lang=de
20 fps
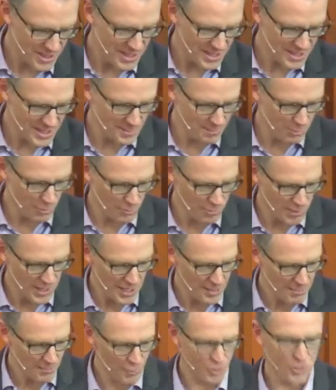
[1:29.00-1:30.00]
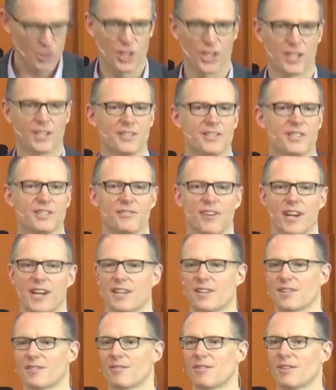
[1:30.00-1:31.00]
sehen das Problem und schicken sie
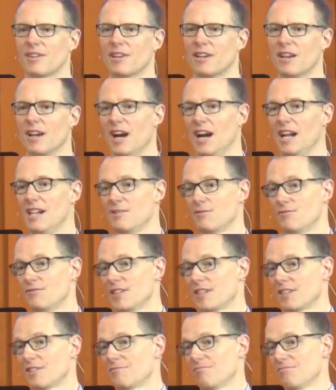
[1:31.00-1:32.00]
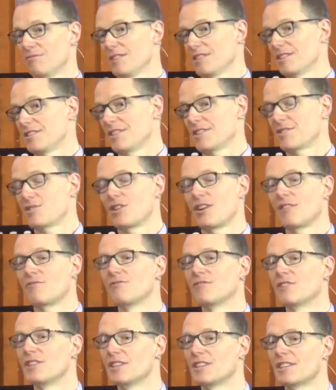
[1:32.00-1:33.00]
weg. Also wir, das
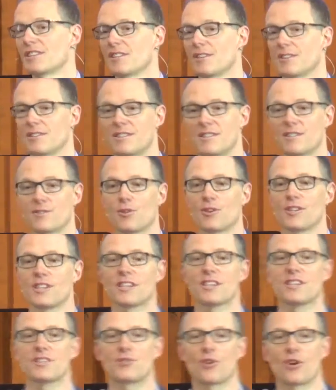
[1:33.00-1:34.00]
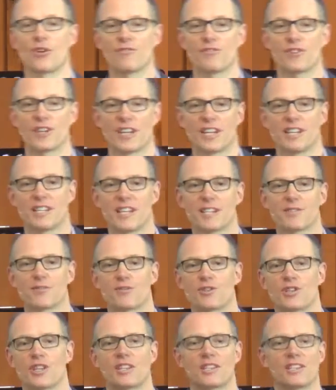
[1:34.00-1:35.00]
schaffen wir nicht. Die sollen in die Dörfer gehen.
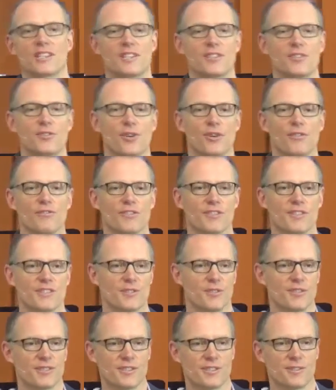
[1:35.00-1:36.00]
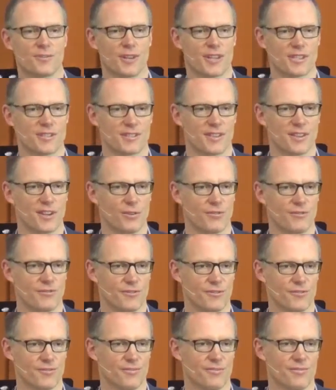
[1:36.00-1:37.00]
Jesus schickt die in die Dörfer, die sollen sich zu essen
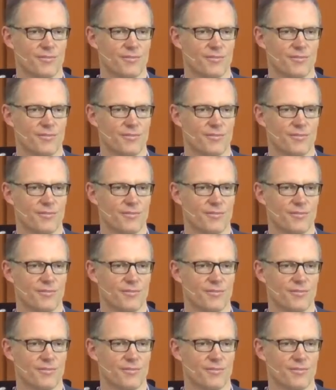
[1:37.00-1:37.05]
kaufen.